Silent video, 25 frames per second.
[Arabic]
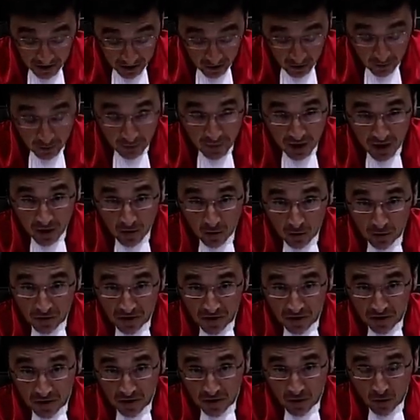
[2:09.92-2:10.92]
تحدثنا
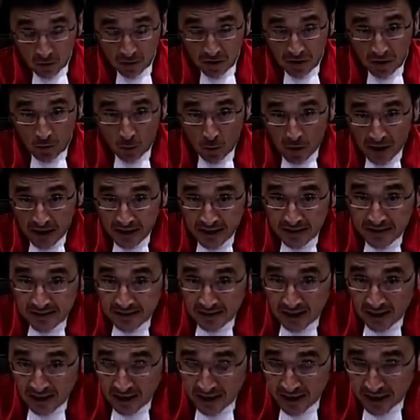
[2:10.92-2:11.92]
عن
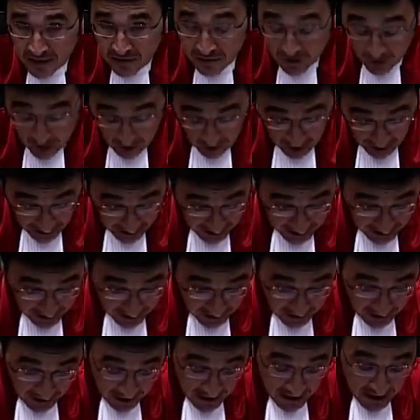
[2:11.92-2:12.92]
مذكرة توقيف
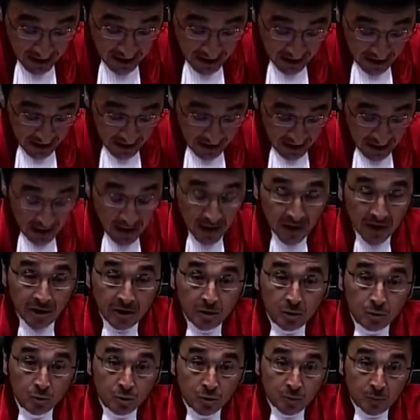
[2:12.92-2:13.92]
ليس هناك
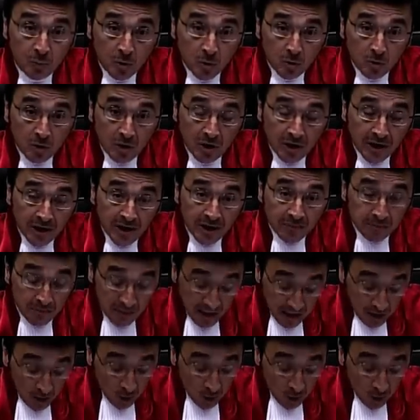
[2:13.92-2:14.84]
مذكرة توقيف